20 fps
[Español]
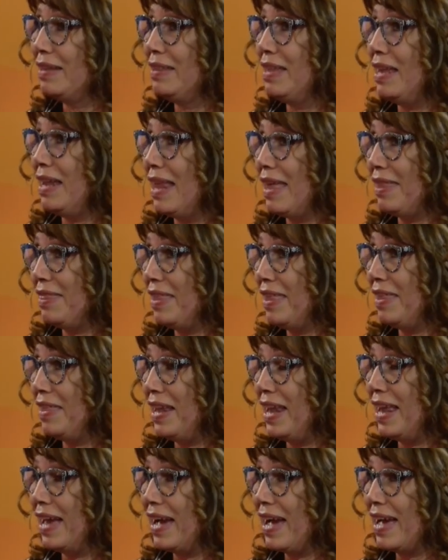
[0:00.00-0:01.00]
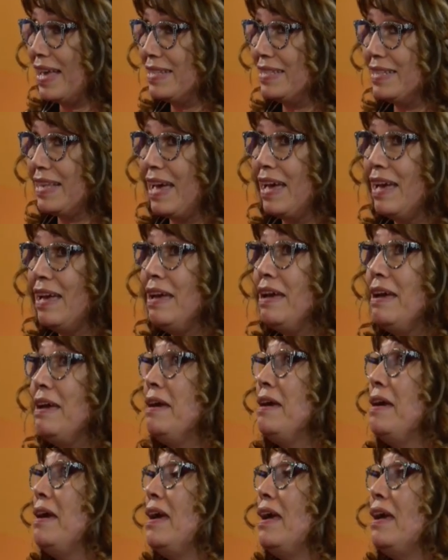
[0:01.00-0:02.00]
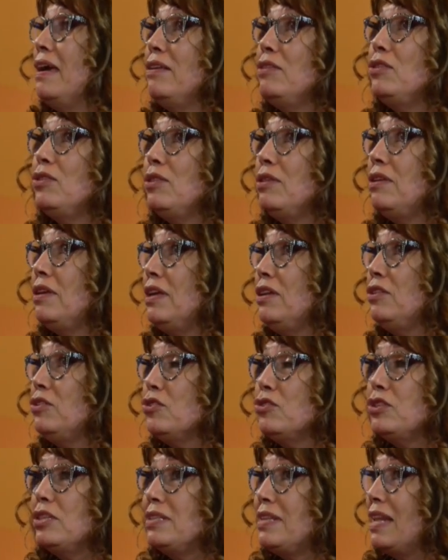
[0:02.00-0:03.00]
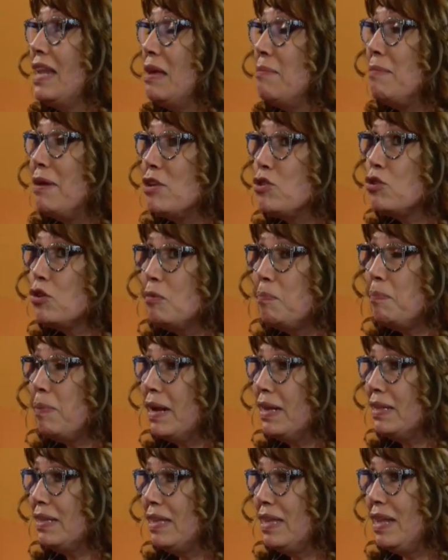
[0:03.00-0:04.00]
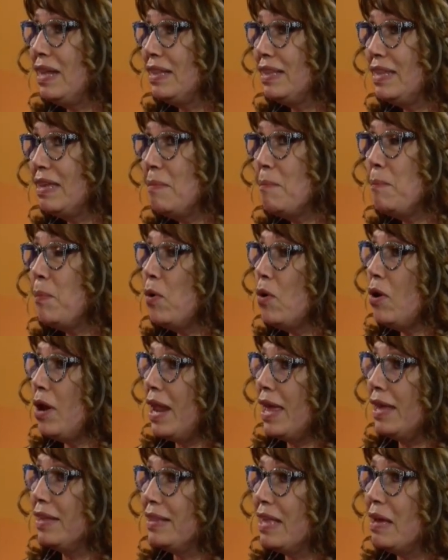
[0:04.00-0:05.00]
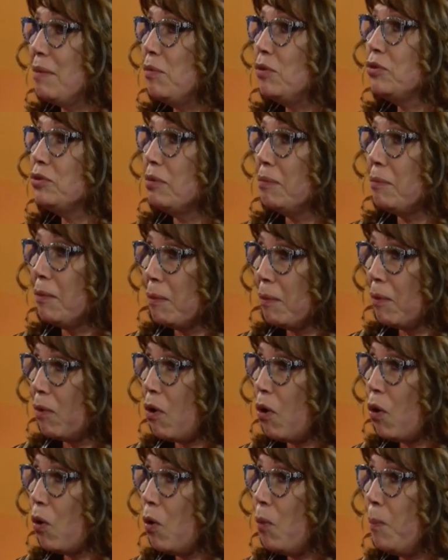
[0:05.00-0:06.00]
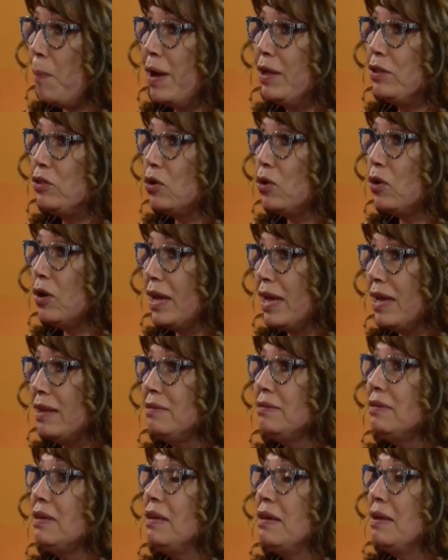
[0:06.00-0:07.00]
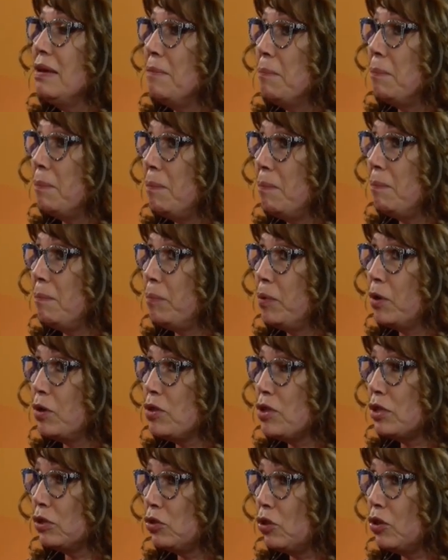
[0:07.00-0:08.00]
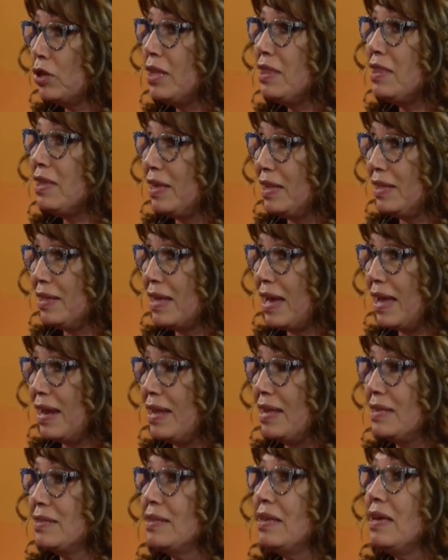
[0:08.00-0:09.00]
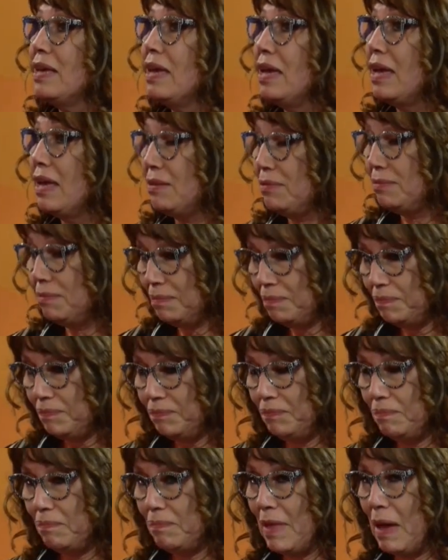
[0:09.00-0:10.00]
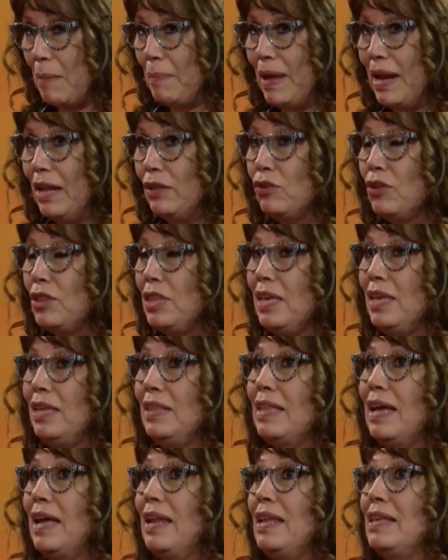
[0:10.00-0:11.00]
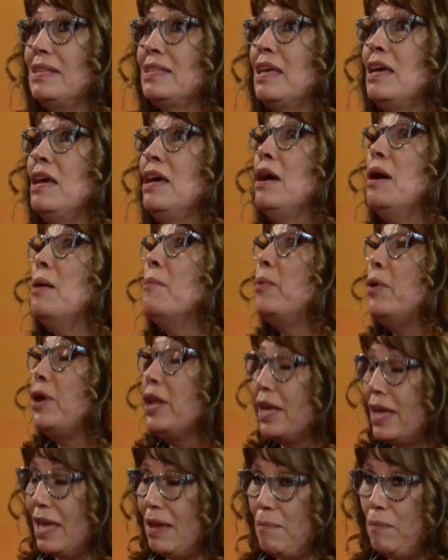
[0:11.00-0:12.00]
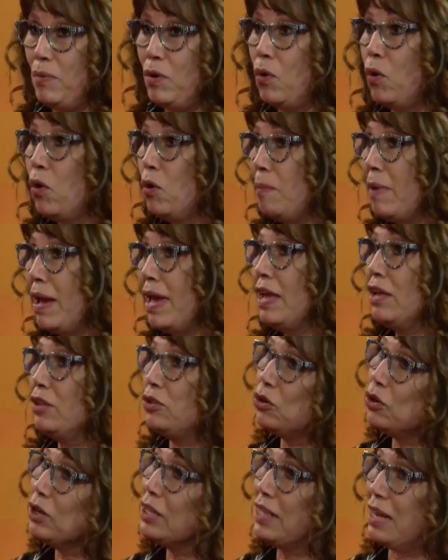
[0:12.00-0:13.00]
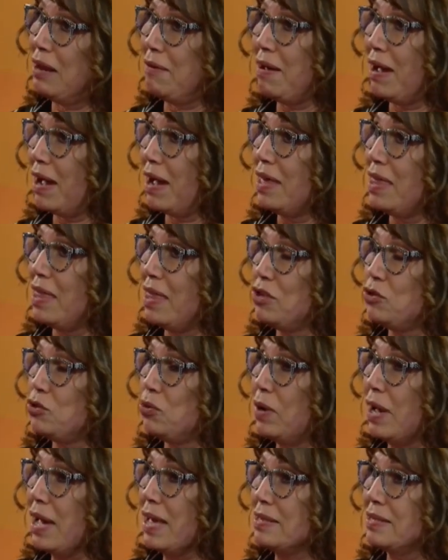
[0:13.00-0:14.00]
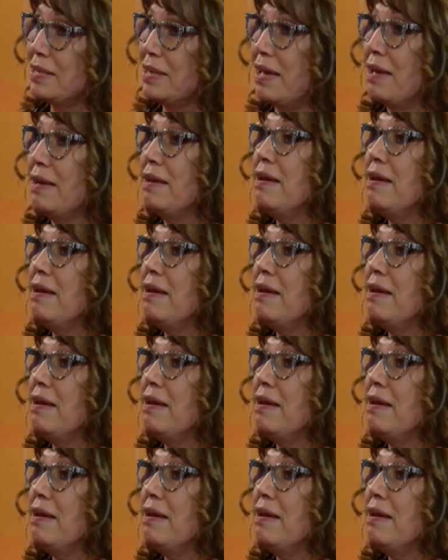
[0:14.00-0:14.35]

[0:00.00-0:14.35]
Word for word: desde la casa. Entonces, la mayor parte del tiempo la estamos ocupando en proyectores digitales, en aparatos digitales. Por ejemplo, un maestro que trabaja desde su casa,